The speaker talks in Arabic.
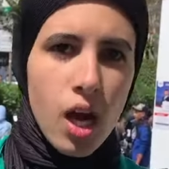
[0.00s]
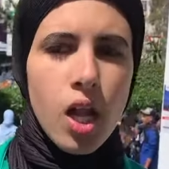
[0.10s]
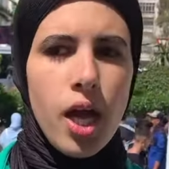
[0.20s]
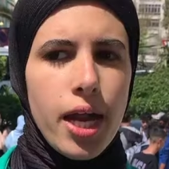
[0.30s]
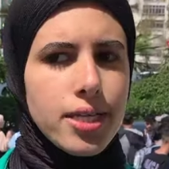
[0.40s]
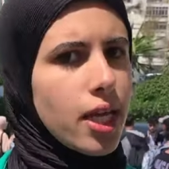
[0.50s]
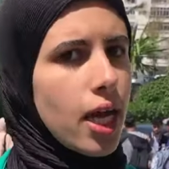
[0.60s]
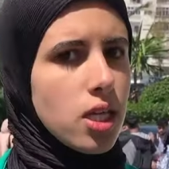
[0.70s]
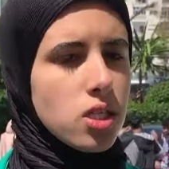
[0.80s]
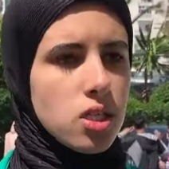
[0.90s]
الحراسه
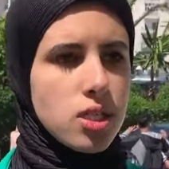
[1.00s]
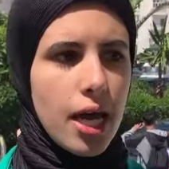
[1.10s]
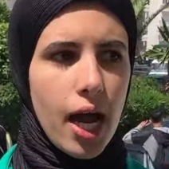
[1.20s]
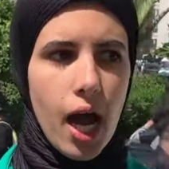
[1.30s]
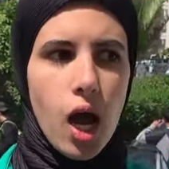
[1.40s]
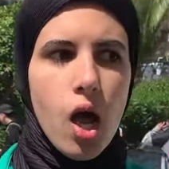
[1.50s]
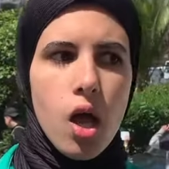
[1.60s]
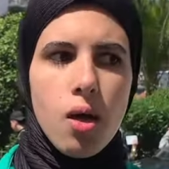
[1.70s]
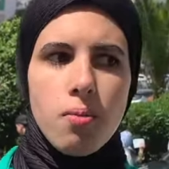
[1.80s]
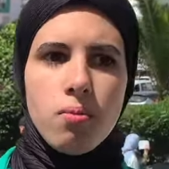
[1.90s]
كانت الصراحه
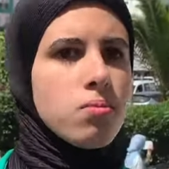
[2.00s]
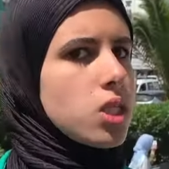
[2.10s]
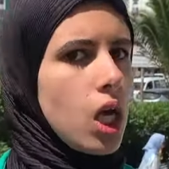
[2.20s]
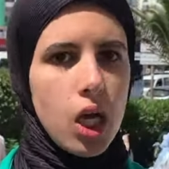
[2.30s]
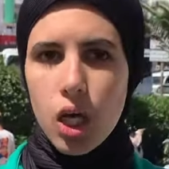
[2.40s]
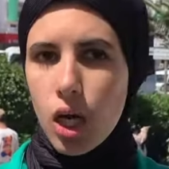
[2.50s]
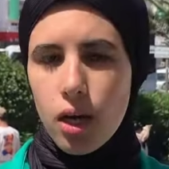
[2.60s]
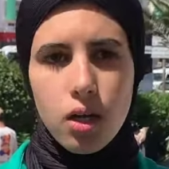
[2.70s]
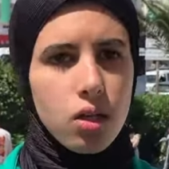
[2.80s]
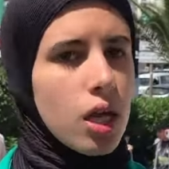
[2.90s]
مزيره
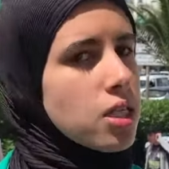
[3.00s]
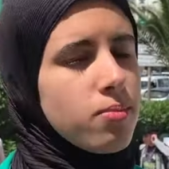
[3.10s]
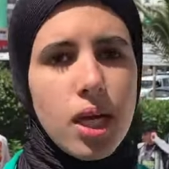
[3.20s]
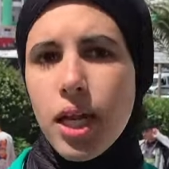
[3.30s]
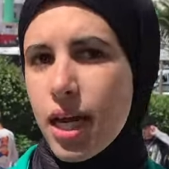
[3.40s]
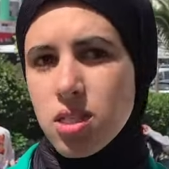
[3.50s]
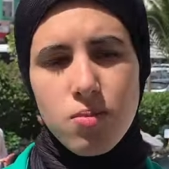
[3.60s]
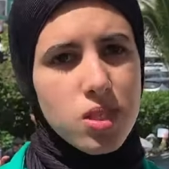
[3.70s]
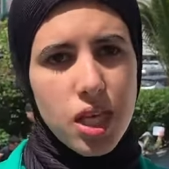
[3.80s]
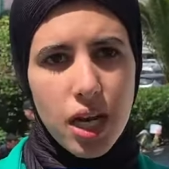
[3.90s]
القسم ديالنا كانت
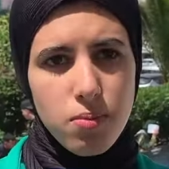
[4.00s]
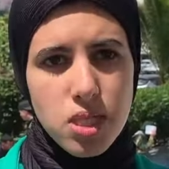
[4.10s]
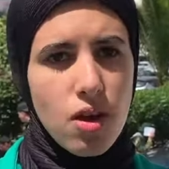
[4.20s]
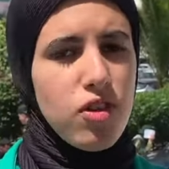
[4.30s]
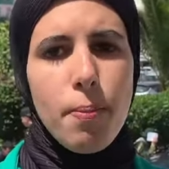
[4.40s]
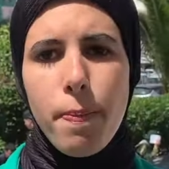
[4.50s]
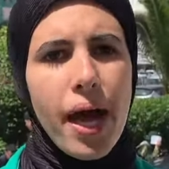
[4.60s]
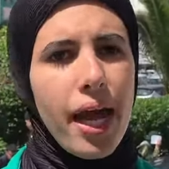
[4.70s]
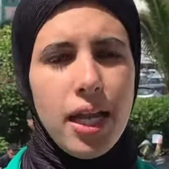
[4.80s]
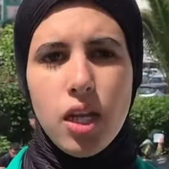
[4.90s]
مزيره بزاف لا
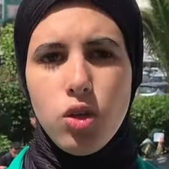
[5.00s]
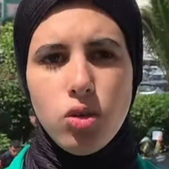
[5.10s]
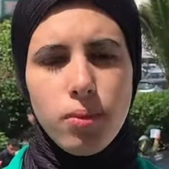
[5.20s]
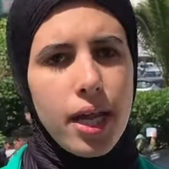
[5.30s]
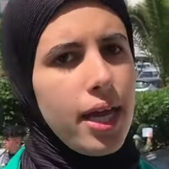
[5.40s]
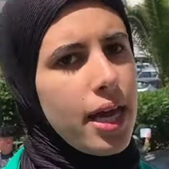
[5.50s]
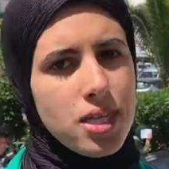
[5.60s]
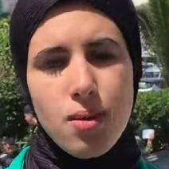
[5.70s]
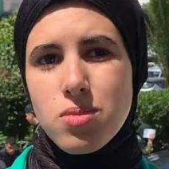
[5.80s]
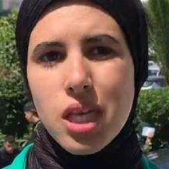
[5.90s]
البارح لا اليوم
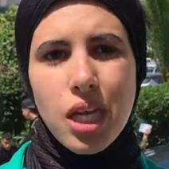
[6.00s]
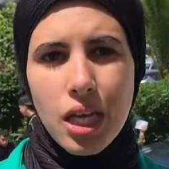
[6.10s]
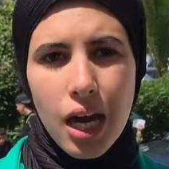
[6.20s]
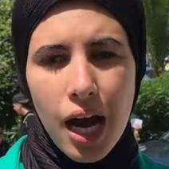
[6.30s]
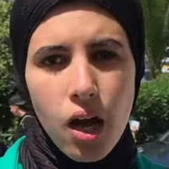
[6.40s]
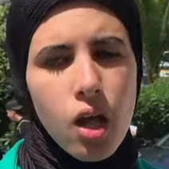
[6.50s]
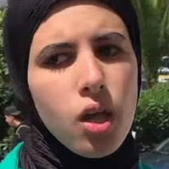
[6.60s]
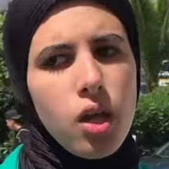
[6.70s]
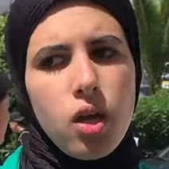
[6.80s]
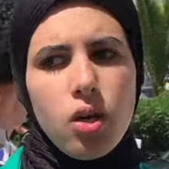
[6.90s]
الحراسه مزيره
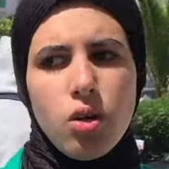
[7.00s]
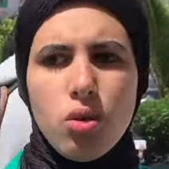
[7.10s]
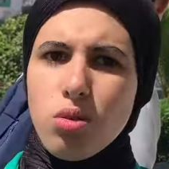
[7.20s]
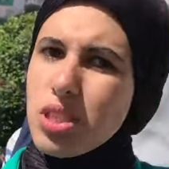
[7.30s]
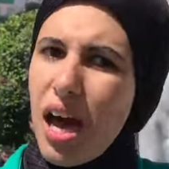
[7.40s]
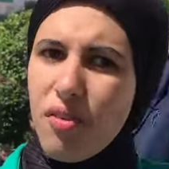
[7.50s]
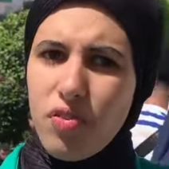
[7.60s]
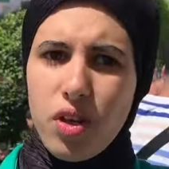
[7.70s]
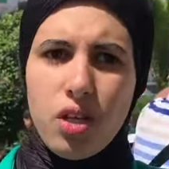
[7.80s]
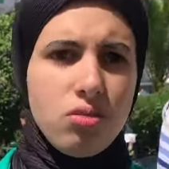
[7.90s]

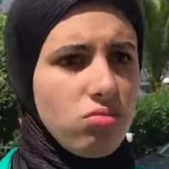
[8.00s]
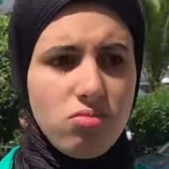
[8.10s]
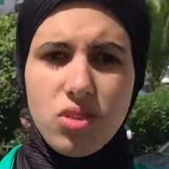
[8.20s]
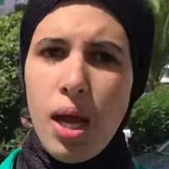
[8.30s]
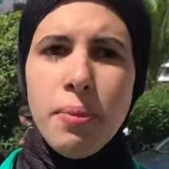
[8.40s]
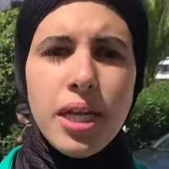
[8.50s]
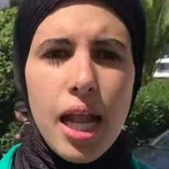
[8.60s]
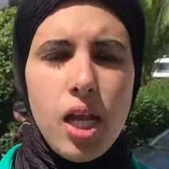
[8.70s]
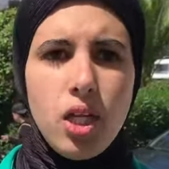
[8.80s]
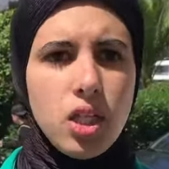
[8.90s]
صافي عملنا
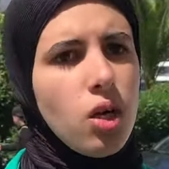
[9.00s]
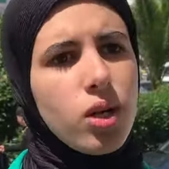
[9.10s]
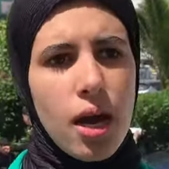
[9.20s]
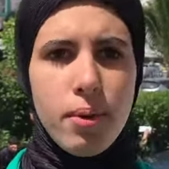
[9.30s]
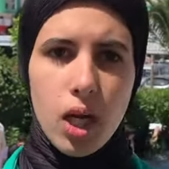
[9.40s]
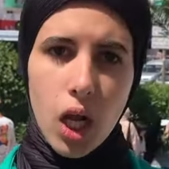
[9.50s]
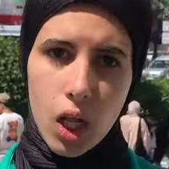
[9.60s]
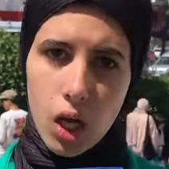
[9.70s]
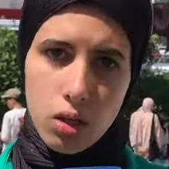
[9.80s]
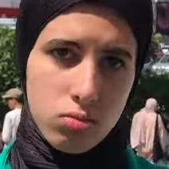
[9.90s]
اللي علينا وكمل على الله